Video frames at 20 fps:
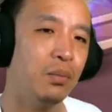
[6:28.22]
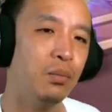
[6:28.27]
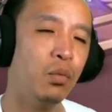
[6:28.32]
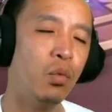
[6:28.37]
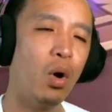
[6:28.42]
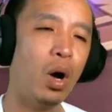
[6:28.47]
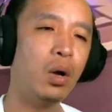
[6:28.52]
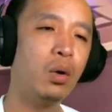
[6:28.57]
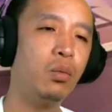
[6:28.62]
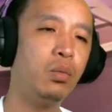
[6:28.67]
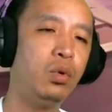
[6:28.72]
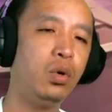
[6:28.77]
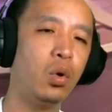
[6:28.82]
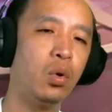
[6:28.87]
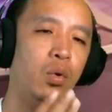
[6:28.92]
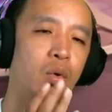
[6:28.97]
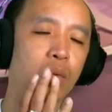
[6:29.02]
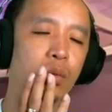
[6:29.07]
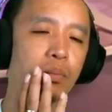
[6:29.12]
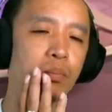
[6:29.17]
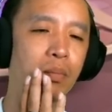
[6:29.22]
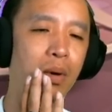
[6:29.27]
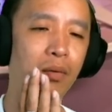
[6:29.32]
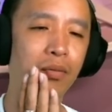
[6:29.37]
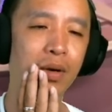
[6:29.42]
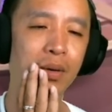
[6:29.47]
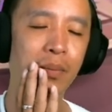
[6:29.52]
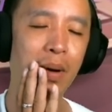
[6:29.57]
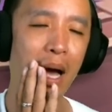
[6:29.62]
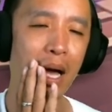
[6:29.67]
Wah, tuh buff
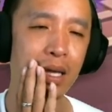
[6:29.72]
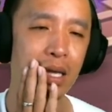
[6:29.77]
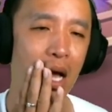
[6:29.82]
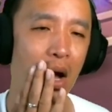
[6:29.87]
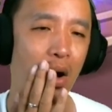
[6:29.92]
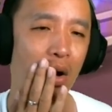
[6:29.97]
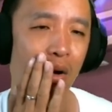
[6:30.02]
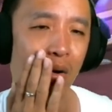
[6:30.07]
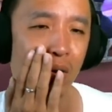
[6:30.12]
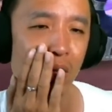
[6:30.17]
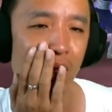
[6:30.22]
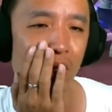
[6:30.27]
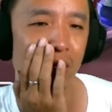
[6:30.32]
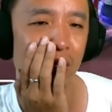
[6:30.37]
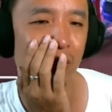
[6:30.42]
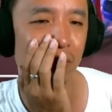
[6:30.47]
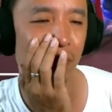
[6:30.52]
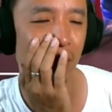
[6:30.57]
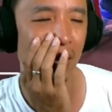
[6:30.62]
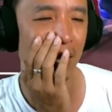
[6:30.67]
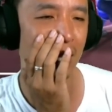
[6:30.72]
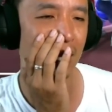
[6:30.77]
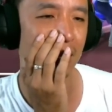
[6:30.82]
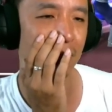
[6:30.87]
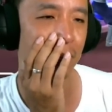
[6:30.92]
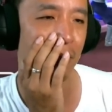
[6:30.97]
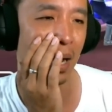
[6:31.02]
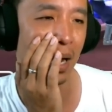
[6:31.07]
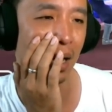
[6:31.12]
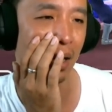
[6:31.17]
banyak. Orion paling
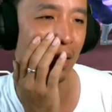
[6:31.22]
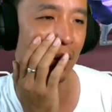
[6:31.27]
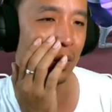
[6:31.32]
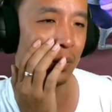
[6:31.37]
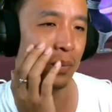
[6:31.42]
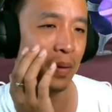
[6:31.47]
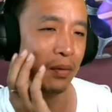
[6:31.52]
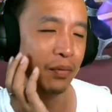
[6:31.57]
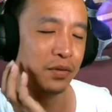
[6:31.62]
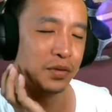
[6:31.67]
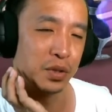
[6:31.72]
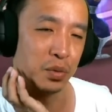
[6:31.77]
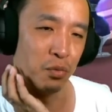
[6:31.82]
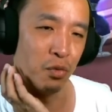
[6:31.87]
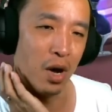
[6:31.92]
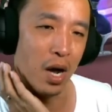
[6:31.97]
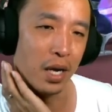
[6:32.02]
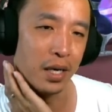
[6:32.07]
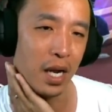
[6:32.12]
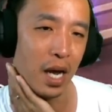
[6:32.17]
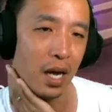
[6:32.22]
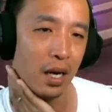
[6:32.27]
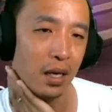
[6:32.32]
lemah kalau buff semua ada.